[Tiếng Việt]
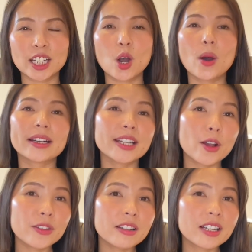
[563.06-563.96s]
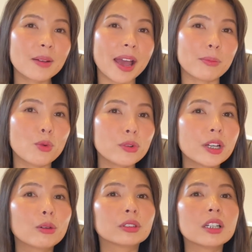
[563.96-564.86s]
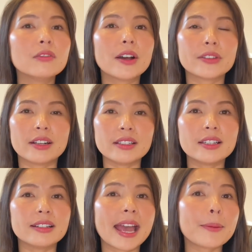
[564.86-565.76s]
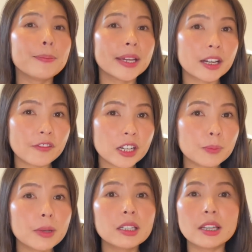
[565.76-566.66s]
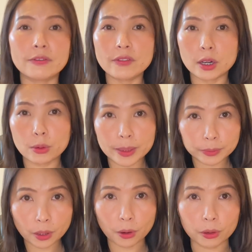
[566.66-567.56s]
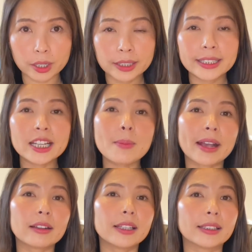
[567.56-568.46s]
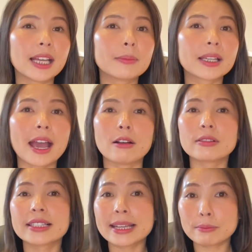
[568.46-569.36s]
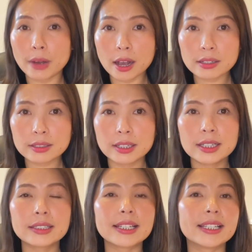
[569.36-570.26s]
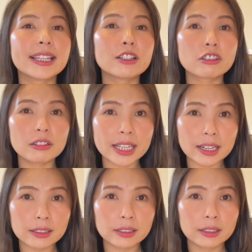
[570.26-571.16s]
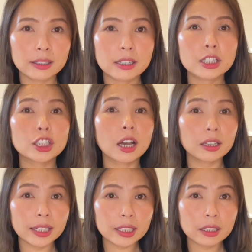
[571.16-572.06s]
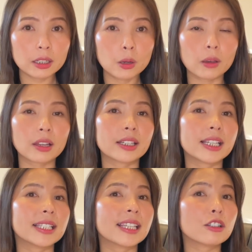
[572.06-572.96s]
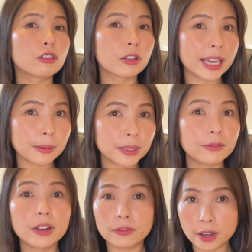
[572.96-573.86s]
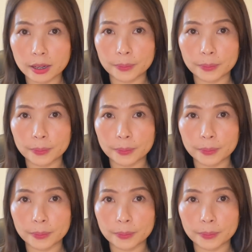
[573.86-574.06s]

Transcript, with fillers: Hoặc nếu như các bạn muốn đầu tư vào những dự án Metaverse bên lĩnh vực crypto thì các bạn có thể tham khảo Sandbox, Decentraland, Starlink hoặc là Decentral Games, vân vân.